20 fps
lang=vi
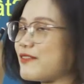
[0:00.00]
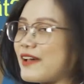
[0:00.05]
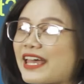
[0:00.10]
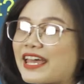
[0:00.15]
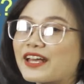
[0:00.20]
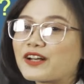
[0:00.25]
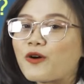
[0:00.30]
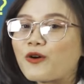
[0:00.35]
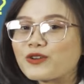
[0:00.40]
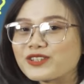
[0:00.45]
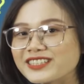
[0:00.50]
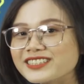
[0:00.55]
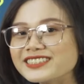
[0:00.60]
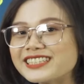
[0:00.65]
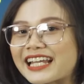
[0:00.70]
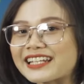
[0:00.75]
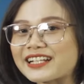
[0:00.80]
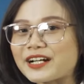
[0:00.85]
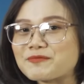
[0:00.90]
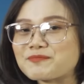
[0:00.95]
về ngôn ngữ
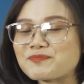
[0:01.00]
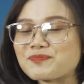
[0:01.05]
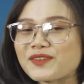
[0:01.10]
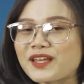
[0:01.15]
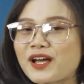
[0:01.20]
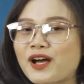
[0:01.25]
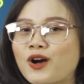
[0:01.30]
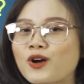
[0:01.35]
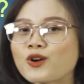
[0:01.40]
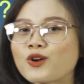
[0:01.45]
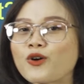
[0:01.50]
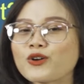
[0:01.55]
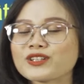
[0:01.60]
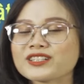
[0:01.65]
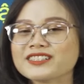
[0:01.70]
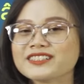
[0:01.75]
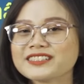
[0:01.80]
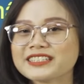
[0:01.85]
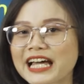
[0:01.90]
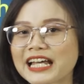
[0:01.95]
Nhật ạ? Ngôn
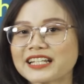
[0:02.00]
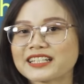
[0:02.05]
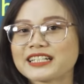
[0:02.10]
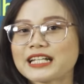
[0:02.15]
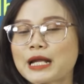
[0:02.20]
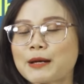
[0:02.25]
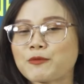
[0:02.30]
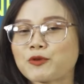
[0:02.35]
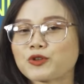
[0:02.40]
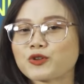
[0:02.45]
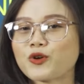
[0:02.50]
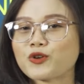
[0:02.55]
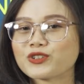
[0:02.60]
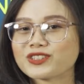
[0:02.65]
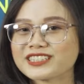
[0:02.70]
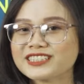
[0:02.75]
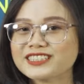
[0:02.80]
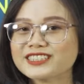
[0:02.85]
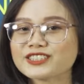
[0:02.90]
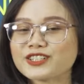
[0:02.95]
ngữ Nhật là một
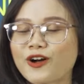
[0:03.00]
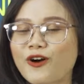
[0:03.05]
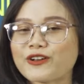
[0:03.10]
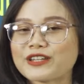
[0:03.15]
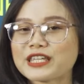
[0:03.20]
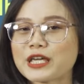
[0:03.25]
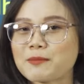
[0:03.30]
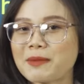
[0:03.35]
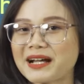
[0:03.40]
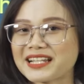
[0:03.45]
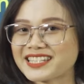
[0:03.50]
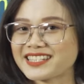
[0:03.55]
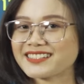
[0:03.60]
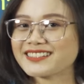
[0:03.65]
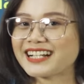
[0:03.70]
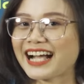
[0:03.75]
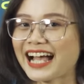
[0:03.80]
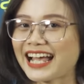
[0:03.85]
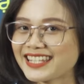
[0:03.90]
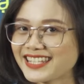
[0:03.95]
ngôn ngữ có nhiều bản
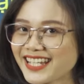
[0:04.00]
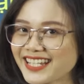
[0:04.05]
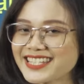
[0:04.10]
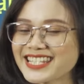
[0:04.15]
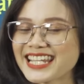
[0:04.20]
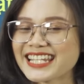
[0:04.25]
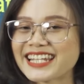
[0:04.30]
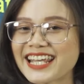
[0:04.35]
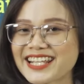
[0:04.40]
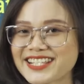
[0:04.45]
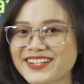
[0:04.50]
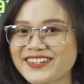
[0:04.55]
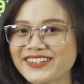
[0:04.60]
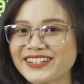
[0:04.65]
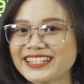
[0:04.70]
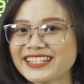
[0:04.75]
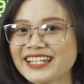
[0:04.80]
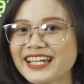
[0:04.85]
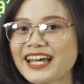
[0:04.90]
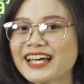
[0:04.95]
chữ cái nhất trên thế
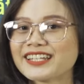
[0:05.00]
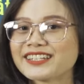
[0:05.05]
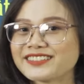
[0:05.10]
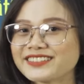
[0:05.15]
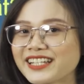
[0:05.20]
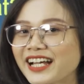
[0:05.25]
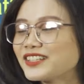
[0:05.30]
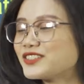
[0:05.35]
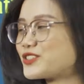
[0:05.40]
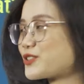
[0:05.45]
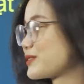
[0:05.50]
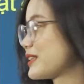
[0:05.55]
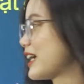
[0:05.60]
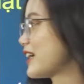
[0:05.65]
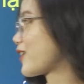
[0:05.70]
giới. Thứ nhất chúng